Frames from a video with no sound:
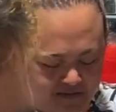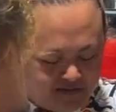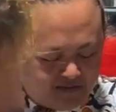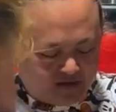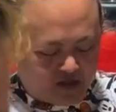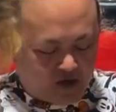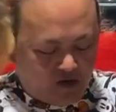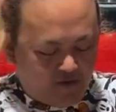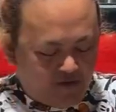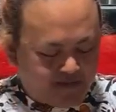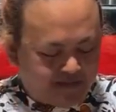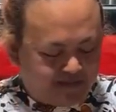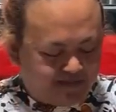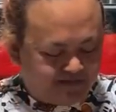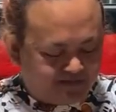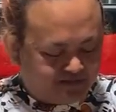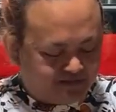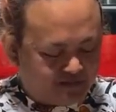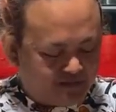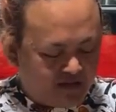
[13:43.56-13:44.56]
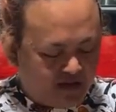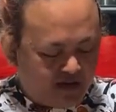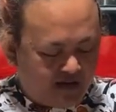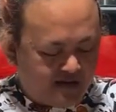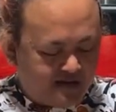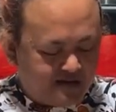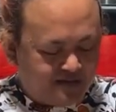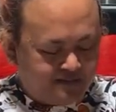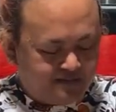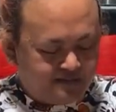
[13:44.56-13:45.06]
Son
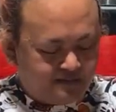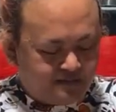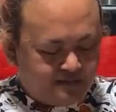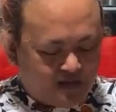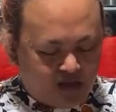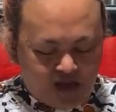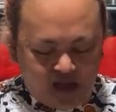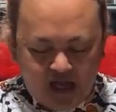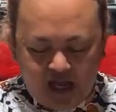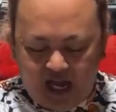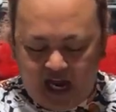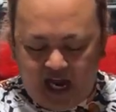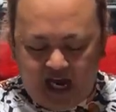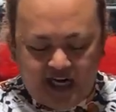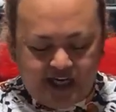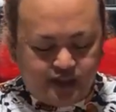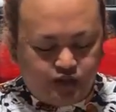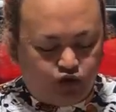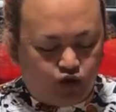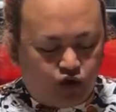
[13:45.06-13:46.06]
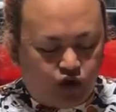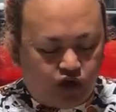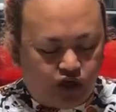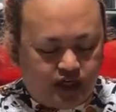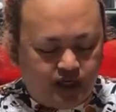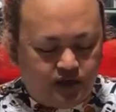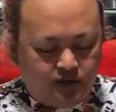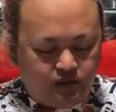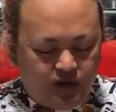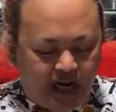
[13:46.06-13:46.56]
Balarmino. Shout out
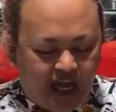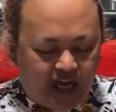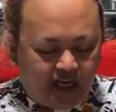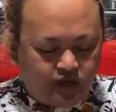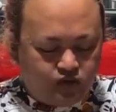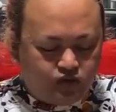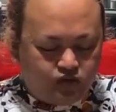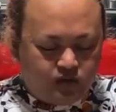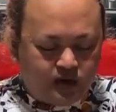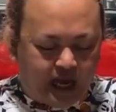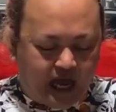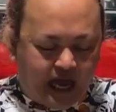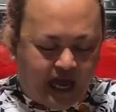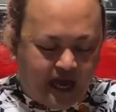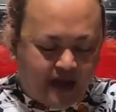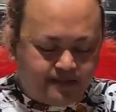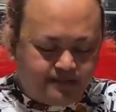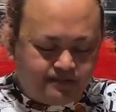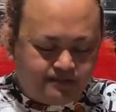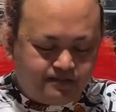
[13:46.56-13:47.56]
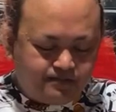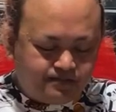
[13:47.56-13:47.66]
from Batangas.